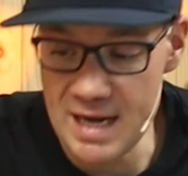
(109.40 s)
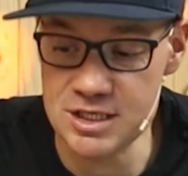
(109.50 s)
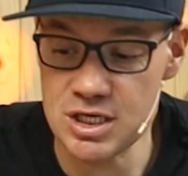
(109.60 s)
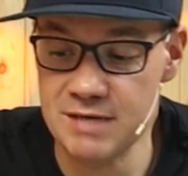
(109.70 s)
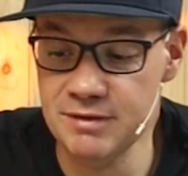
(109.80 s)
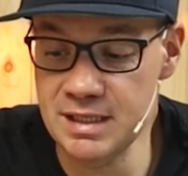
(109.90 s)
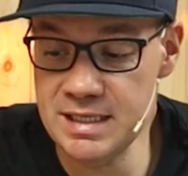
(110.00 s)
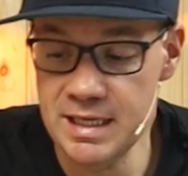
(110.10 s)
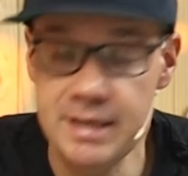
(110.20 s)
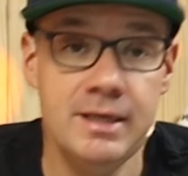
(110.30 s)
Es ist halt
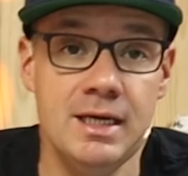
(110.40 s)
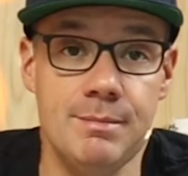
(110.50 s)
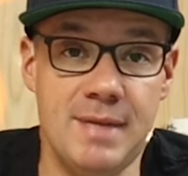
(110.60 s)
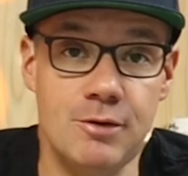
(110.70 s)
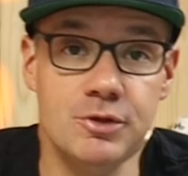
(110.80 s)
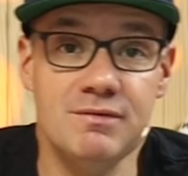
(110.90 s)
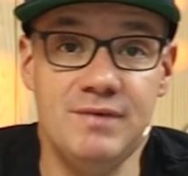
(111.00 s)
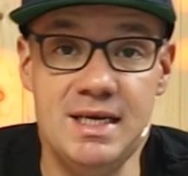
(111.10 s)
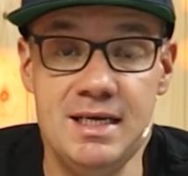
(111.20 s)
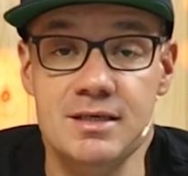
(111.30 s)
wirklich mehr oder
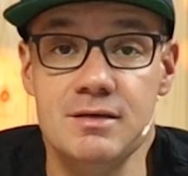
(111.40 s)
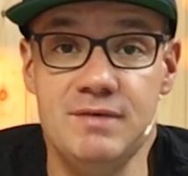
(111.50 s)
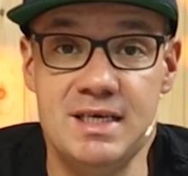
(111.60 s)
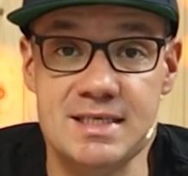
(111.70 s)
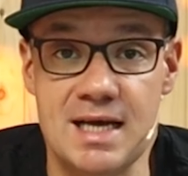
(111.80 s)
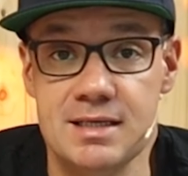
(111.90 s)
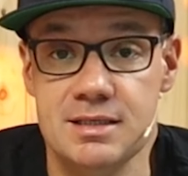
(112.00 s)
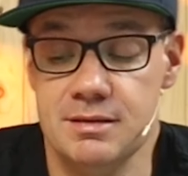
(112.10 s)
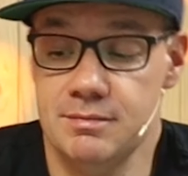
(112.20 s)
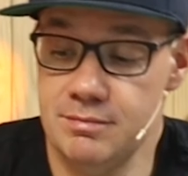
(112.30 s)
weniger, wie
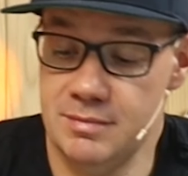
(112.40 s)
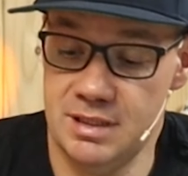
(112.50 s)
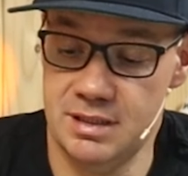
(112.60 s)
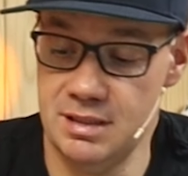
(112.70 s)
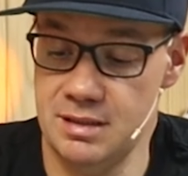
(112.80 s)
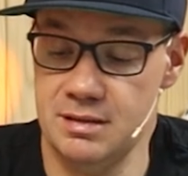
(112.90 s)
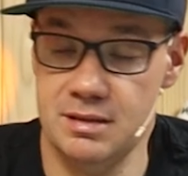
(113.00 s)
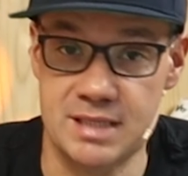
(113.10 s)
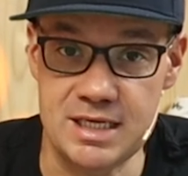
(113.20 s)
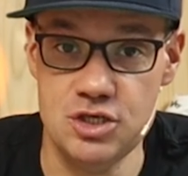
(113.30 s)
gesagt,
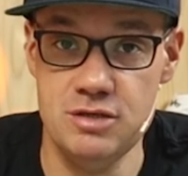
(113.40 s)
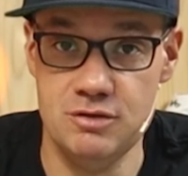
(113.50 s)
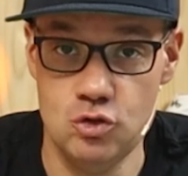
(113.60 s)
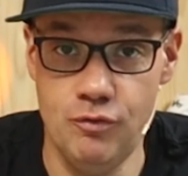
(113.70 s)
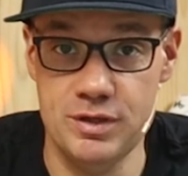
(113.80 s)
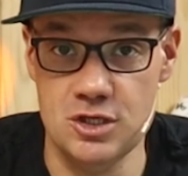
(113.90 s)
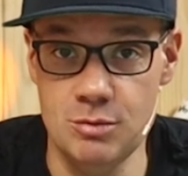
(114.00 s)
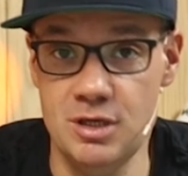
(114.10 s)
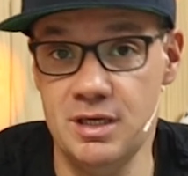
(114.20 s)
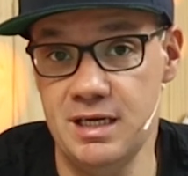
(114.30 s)
das ist ein Schuh von
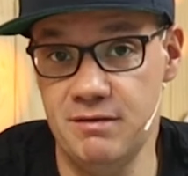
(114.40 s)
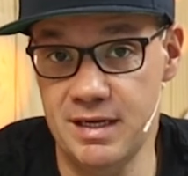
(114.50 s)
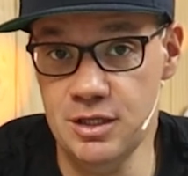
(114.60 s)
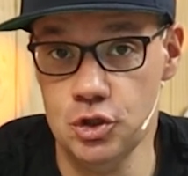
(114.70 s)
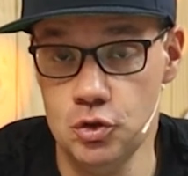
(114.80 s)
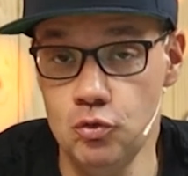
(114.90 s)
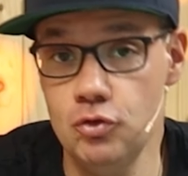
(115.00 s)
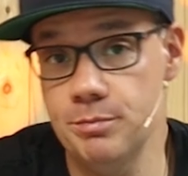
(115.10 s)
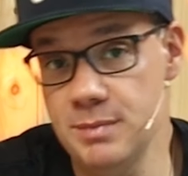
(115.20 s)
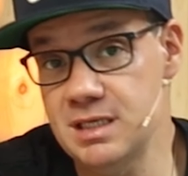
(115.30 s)
Sommer, ein
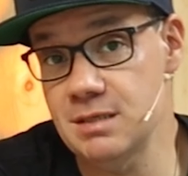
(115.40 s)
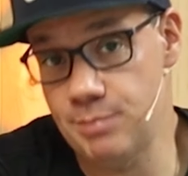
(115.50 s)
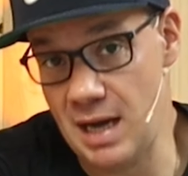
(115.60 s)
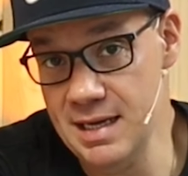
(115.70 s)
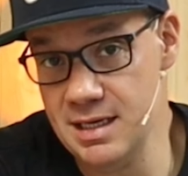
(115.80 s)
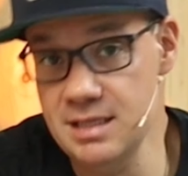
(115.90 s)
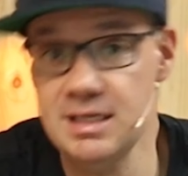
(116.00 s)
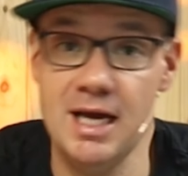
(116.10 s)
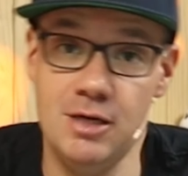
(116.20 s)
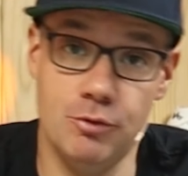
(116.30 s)
Wanderschuh mit
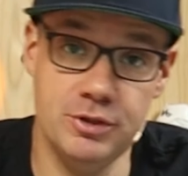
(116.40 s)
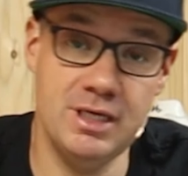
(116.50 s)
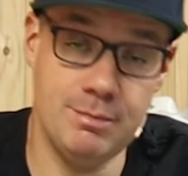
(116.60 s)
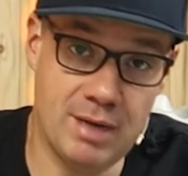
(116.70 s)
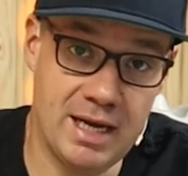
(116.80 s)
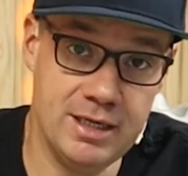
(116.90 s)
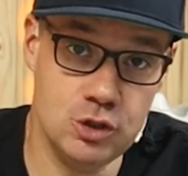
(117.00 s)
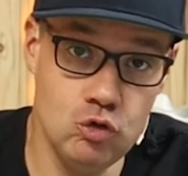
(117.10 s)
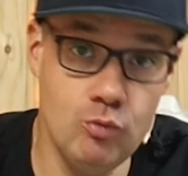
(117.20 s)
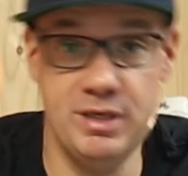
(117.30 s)
Bike-Anteil oder ein
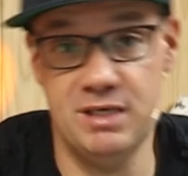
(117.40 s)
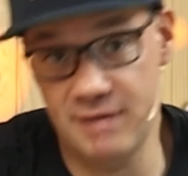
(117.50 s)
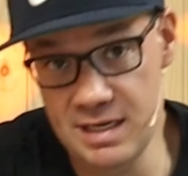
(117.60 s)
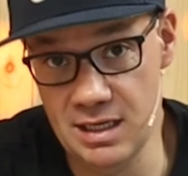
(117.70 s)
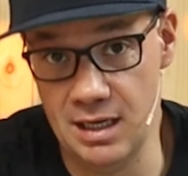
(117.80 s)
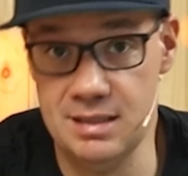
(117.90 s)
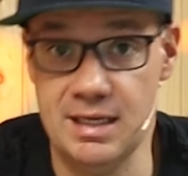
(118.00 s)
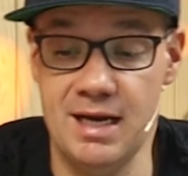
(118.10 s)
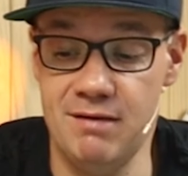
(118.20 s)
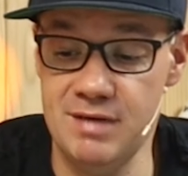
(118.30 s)
Bike-Schuh mit
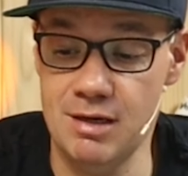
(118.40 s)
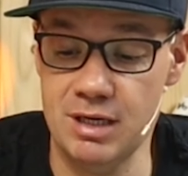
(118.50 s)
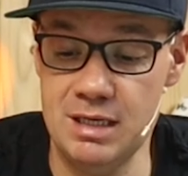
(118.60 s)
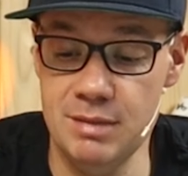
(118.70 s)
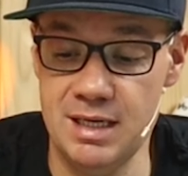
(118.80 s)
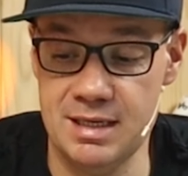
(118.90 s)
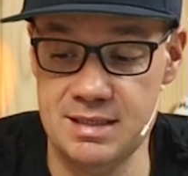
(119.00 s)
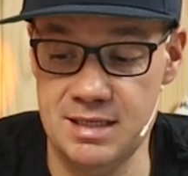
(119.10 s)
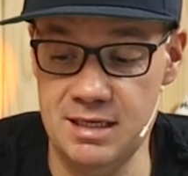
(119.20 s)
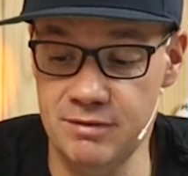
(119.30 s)
Wanderanteil, wie auch immer er
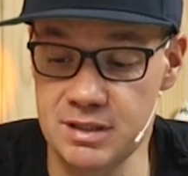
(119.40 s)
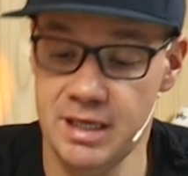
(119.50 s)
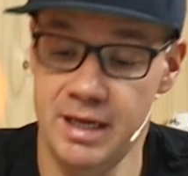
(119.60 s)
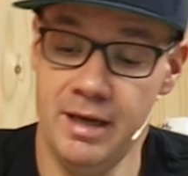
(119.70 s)
gesehen wird.